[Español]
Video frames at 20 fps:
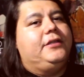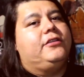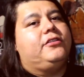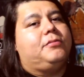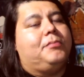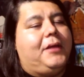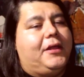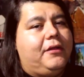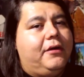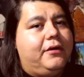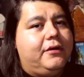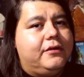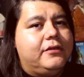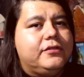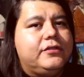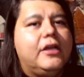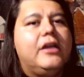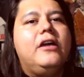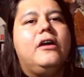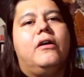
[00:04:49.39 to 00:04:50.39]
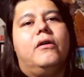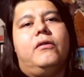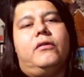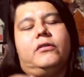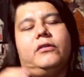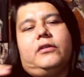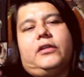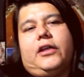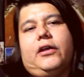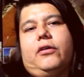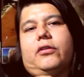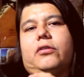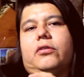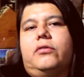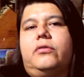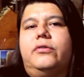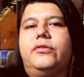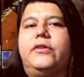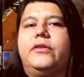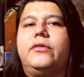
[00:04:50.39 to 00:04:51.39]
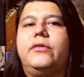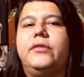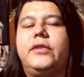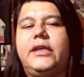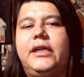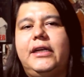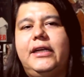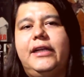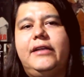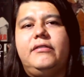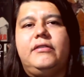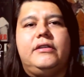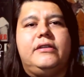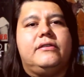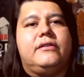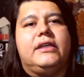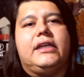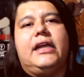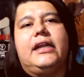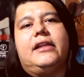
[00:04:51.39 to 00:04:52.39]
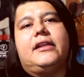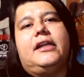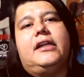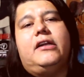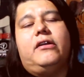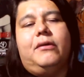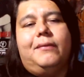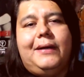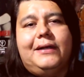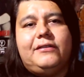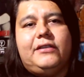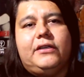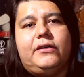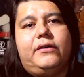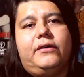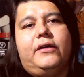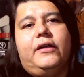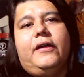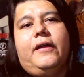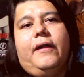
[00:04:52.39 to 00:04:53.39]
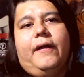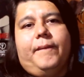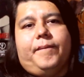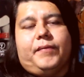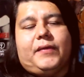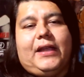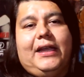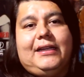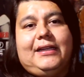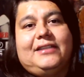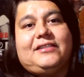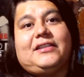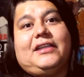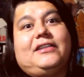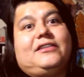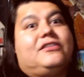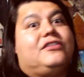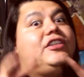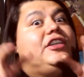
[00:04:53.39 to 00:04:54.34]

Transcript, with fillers: videos pedorros, un que otro cursito de inglés y ni siquiera tiene lo básico en este